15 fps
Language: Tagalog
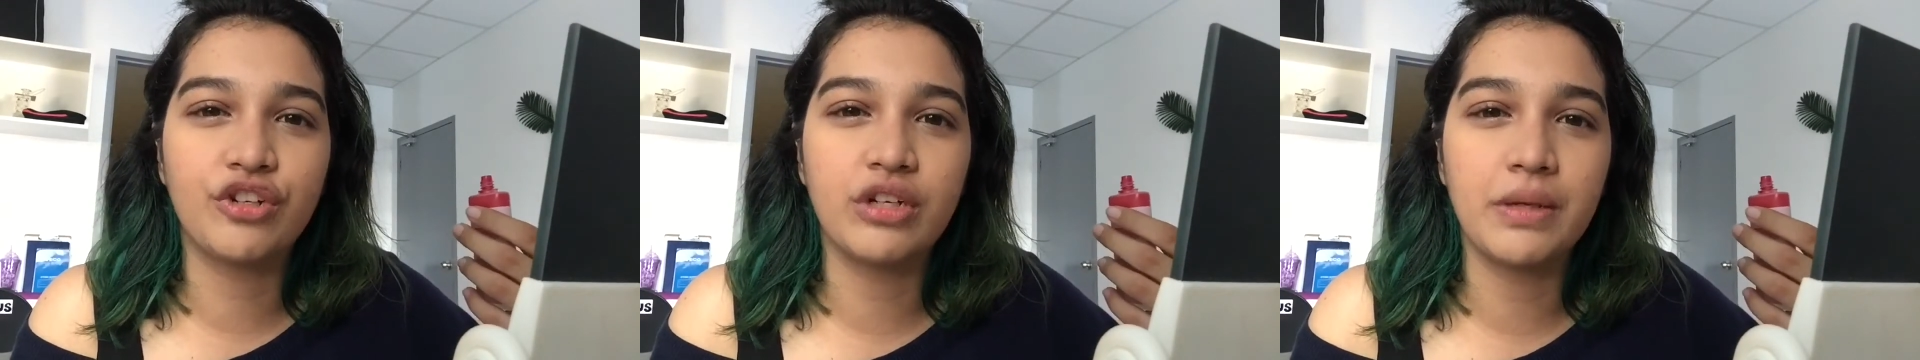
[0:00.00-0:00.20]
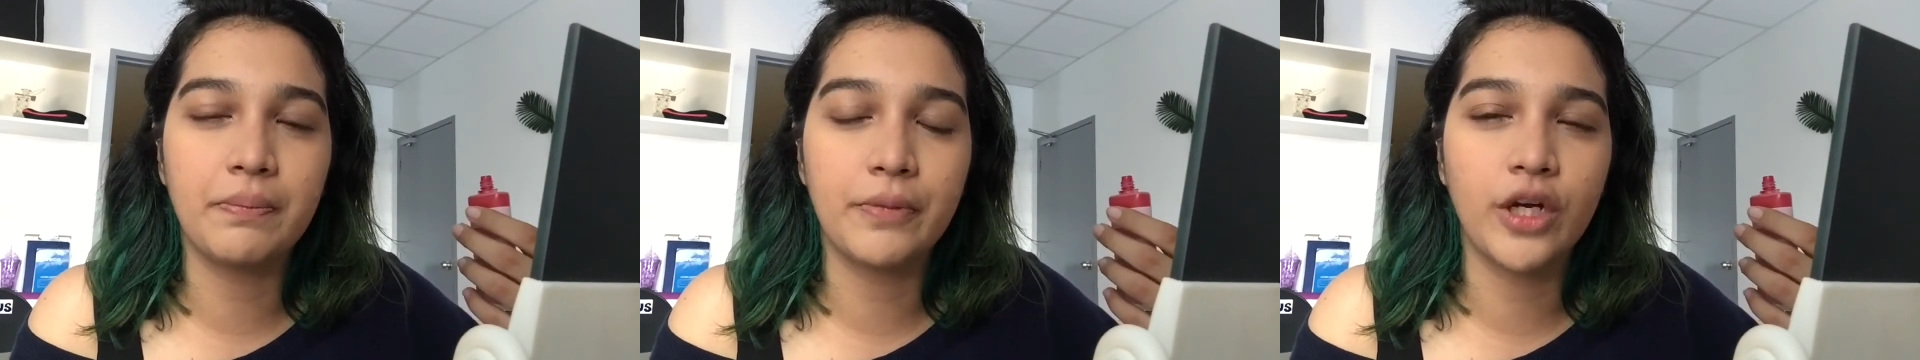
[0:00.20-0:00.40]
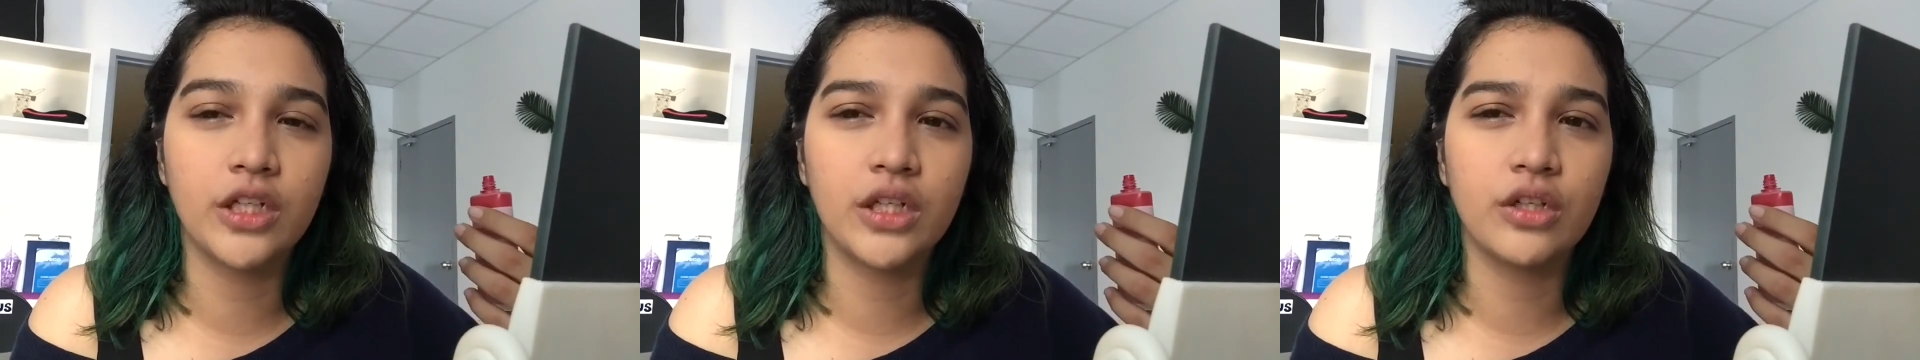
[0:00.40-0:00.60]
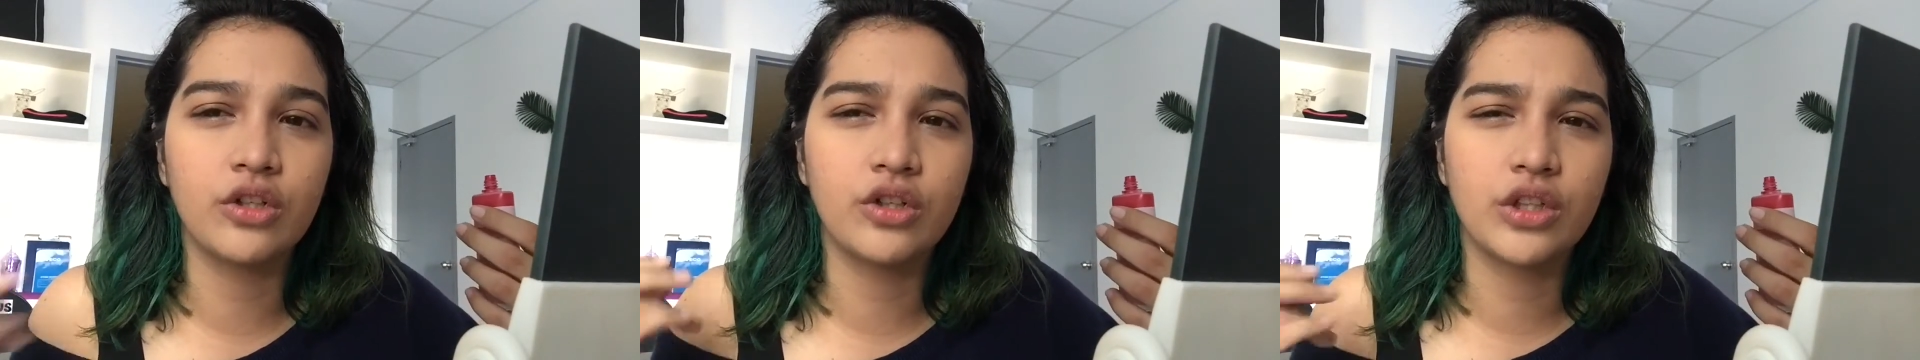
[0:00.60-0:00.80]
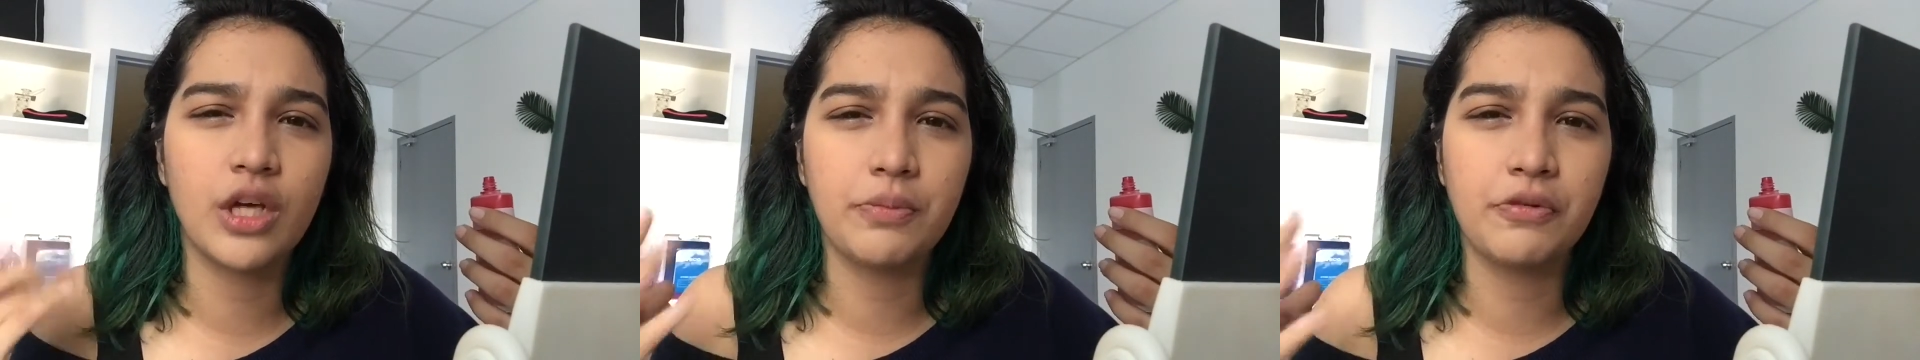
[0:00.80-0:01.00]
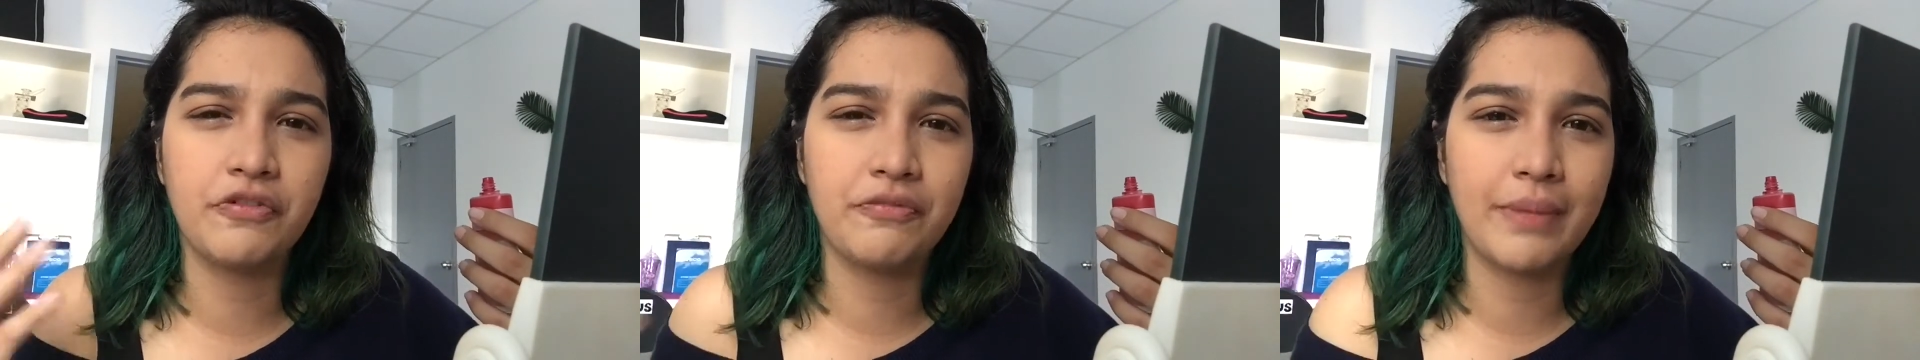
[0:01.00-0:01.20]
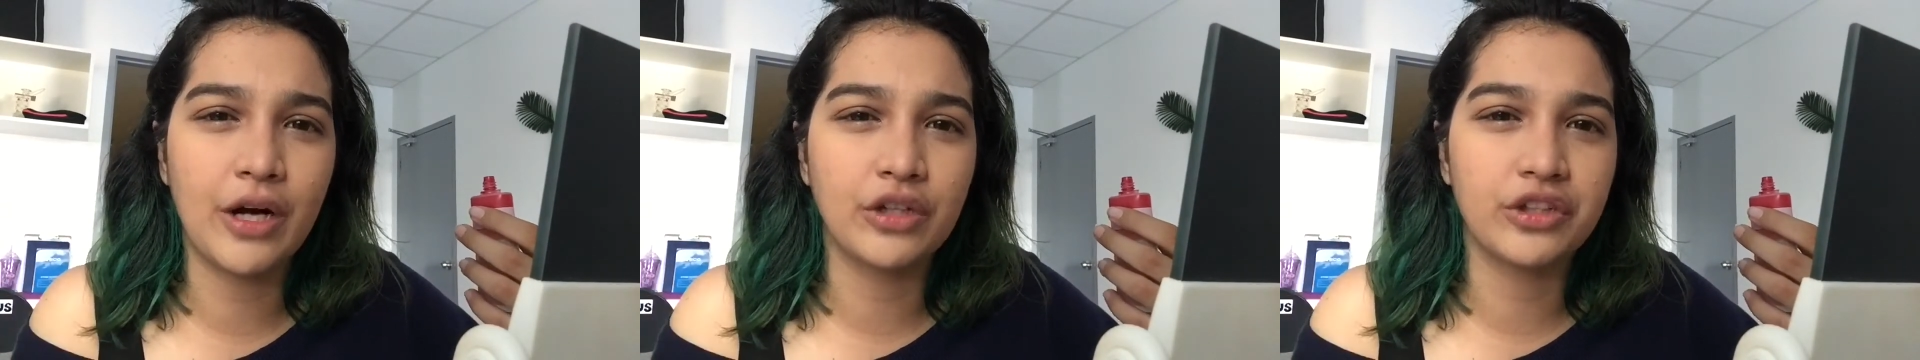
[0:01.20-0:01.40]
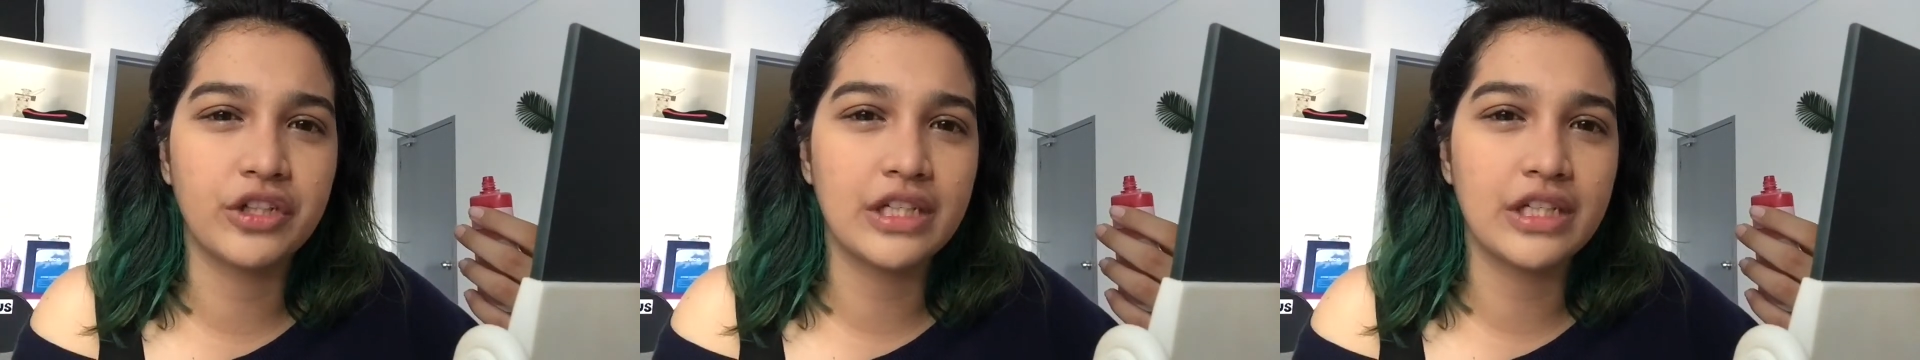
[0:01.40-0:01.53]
cream product on top of powder